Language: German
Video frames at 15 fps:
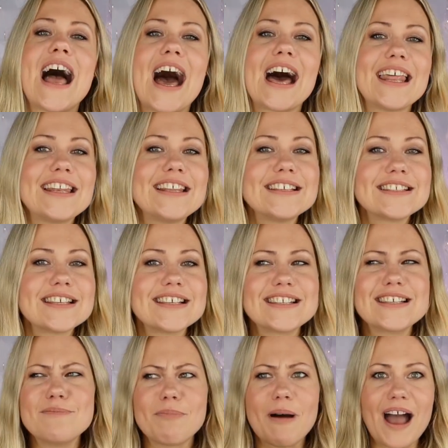Allerdings ist
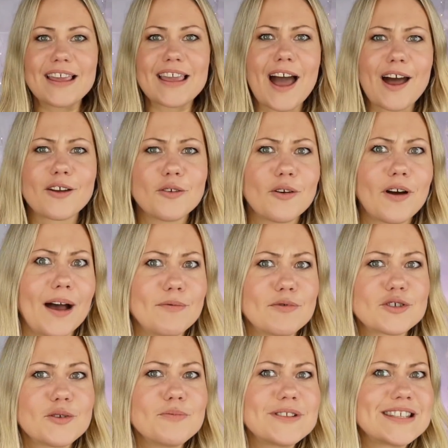sie ein paar Jahre jünger,
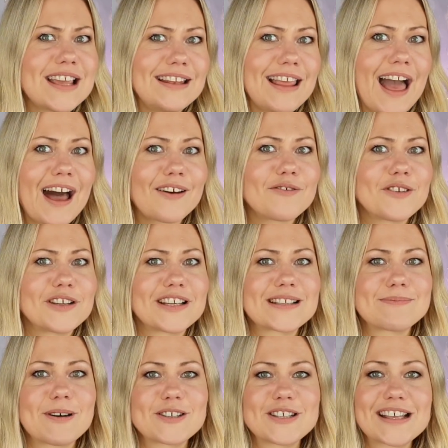bestimmt zehn Jahre würde ich
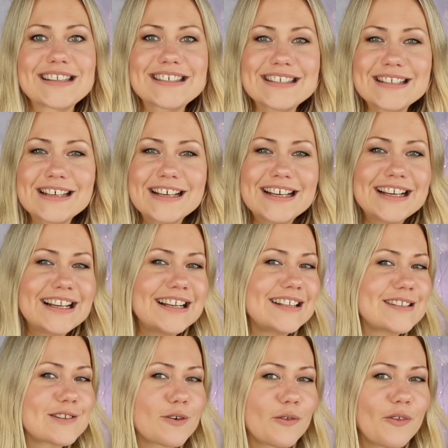jetzt mal schätzen.
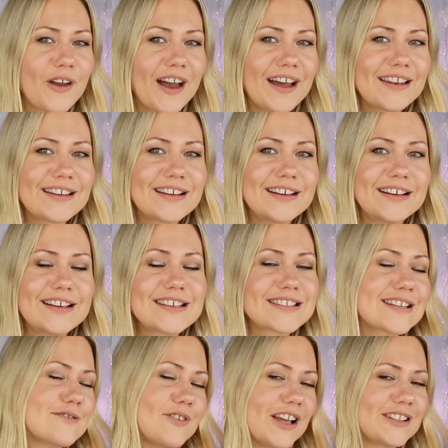Insofern äh,
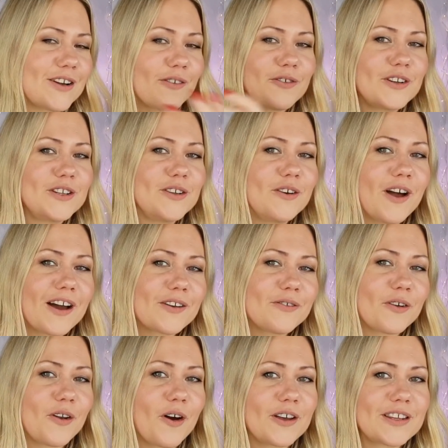ist das vielleicht auch für die Jüngeren
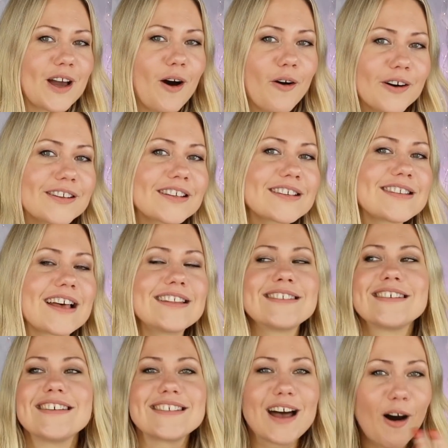von euch auch
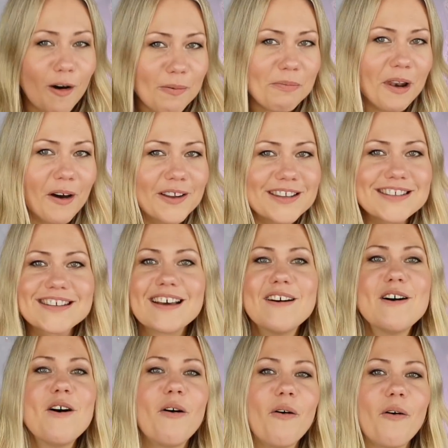interessant. Sie ist auch blond
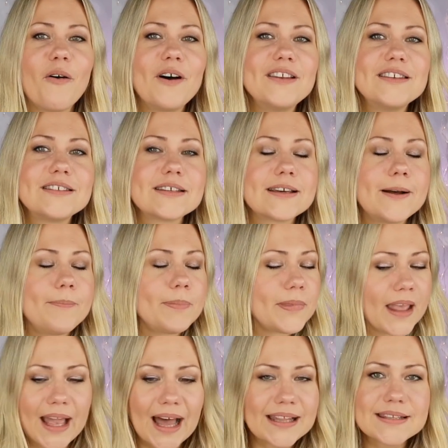und ähm,
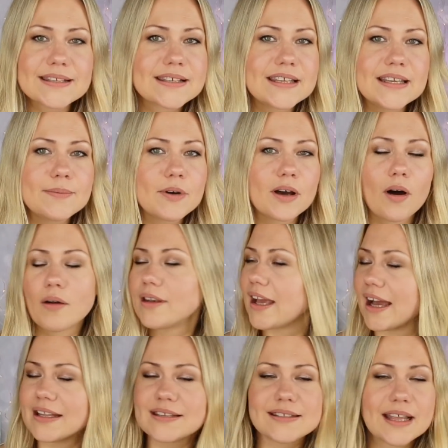eine ganz liebe und
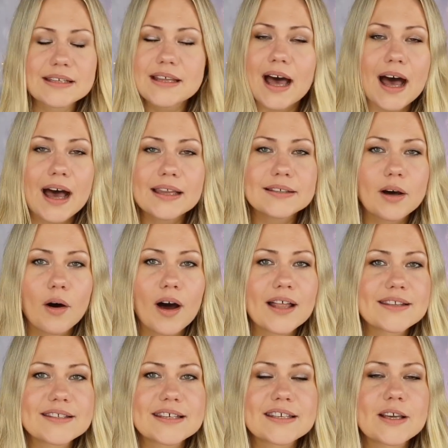eine ganz nette Art auch
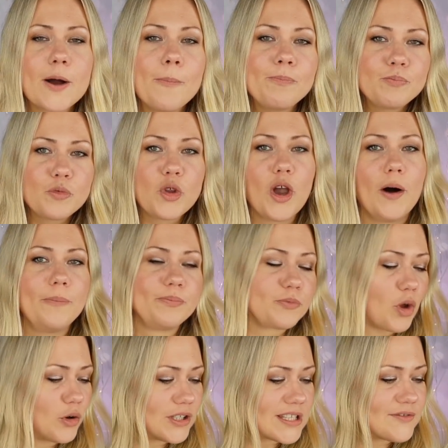an sich. Ja,
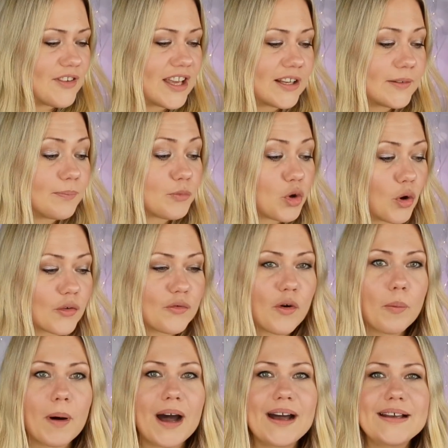und deswegen guckt
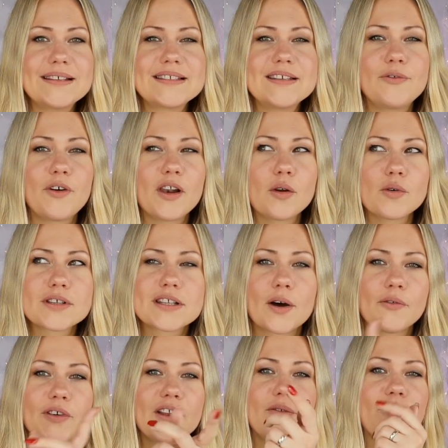vorbei. Sie verlost
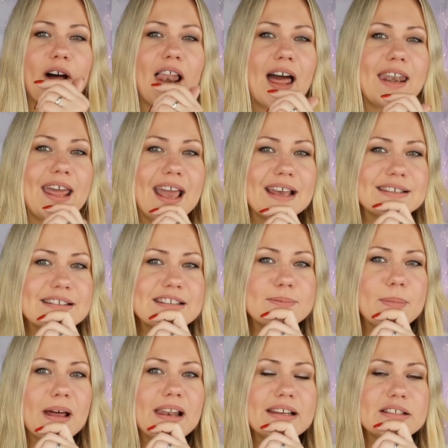auf jeden Fall eine
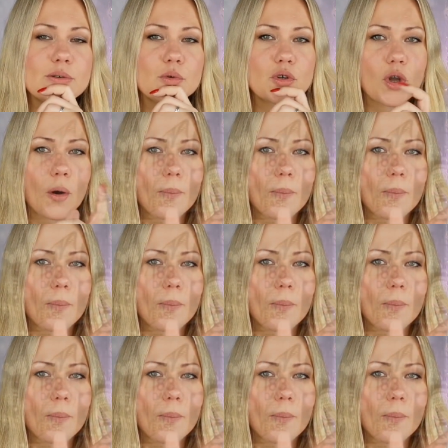Essenspalette und